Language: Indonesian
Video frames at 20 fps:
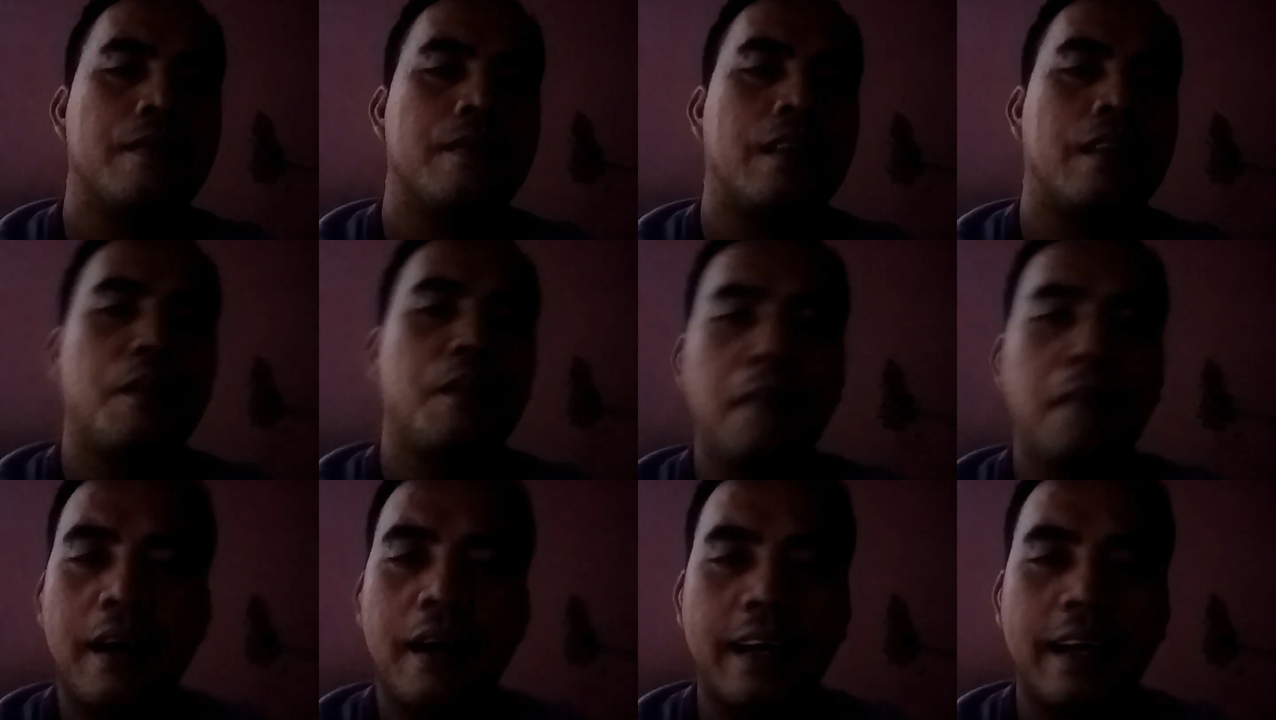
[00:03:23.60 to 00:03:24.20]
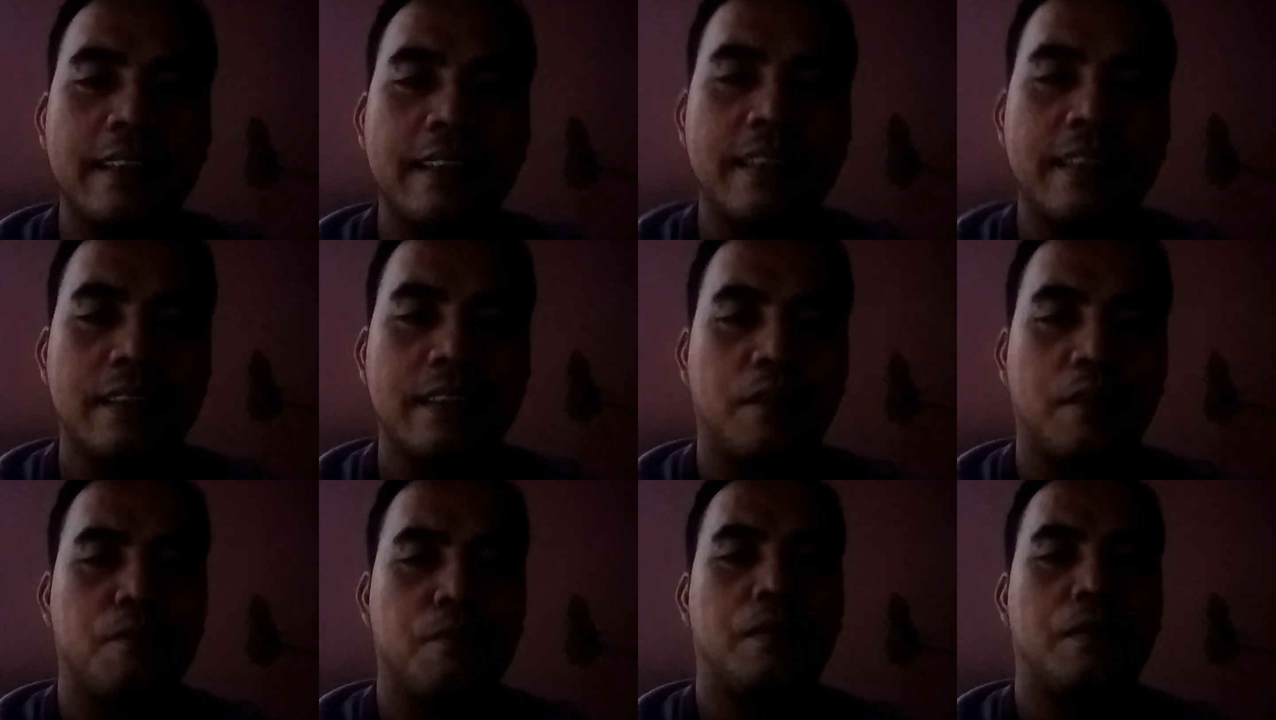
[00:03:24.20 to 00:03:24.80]
dan bahkan
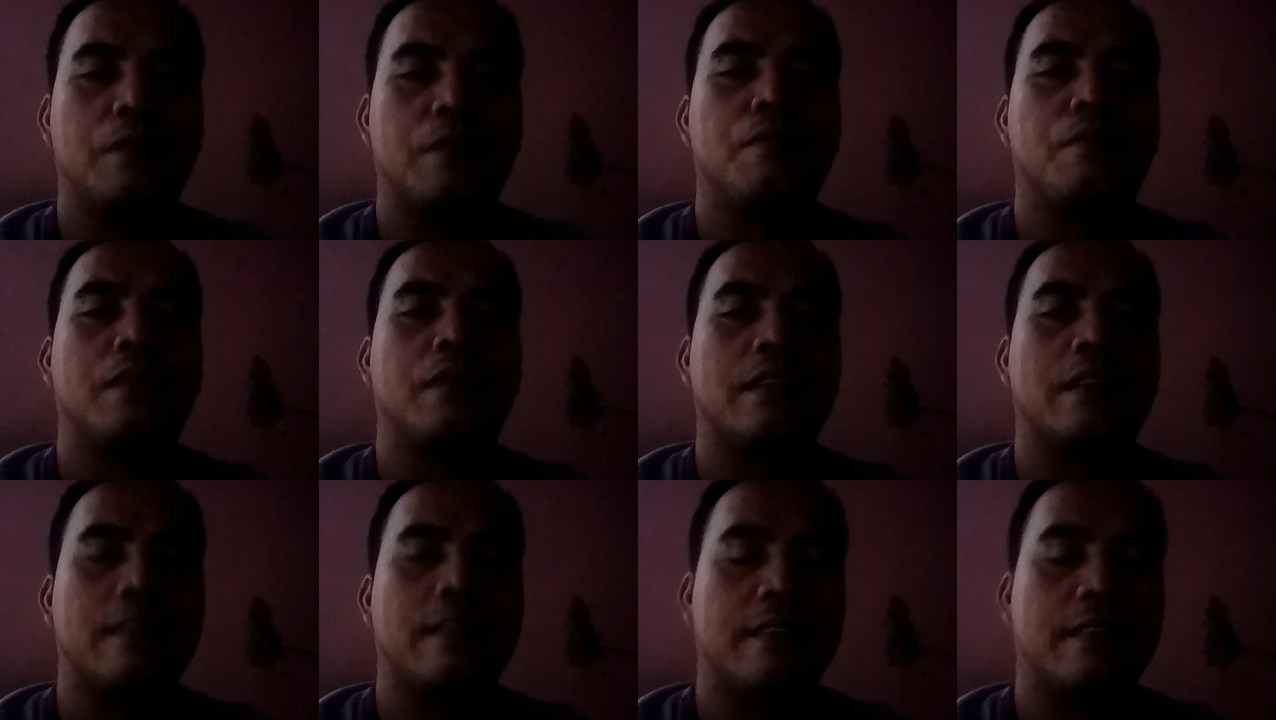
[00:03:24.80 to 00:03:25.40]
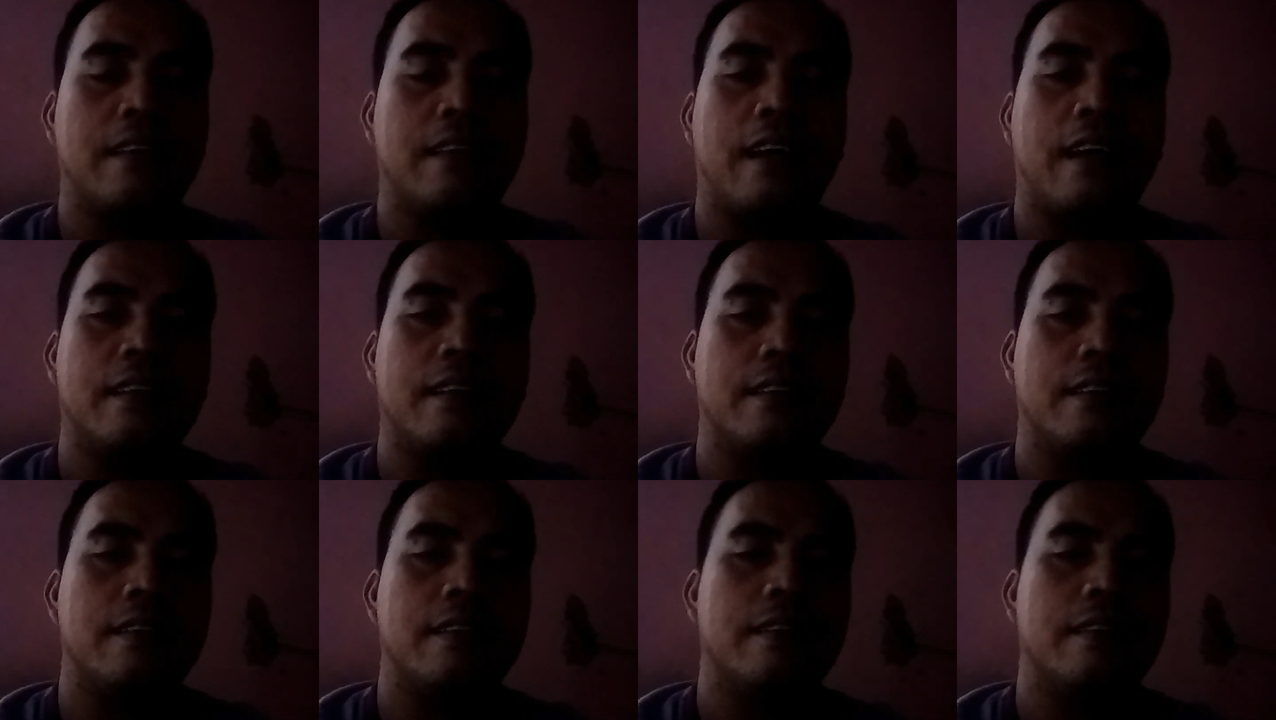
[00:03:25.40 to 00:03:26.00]
kita umat-umat
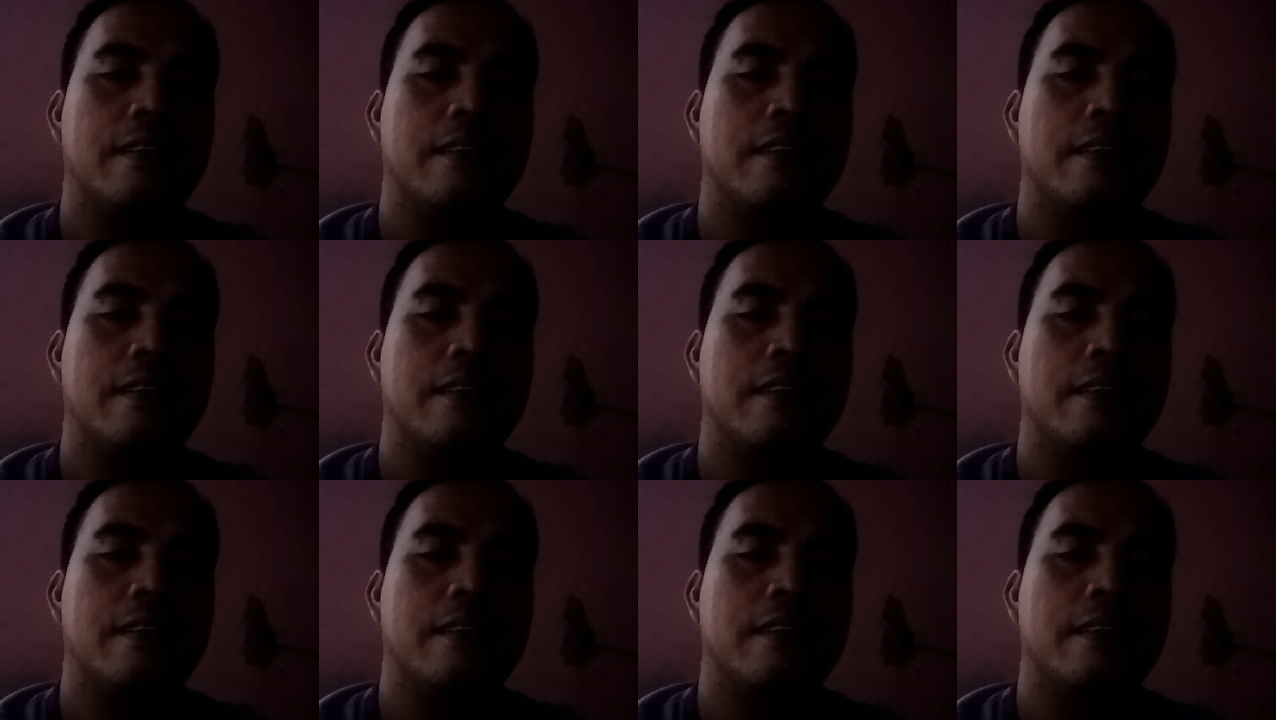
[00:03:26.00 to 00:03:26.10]
Kristiani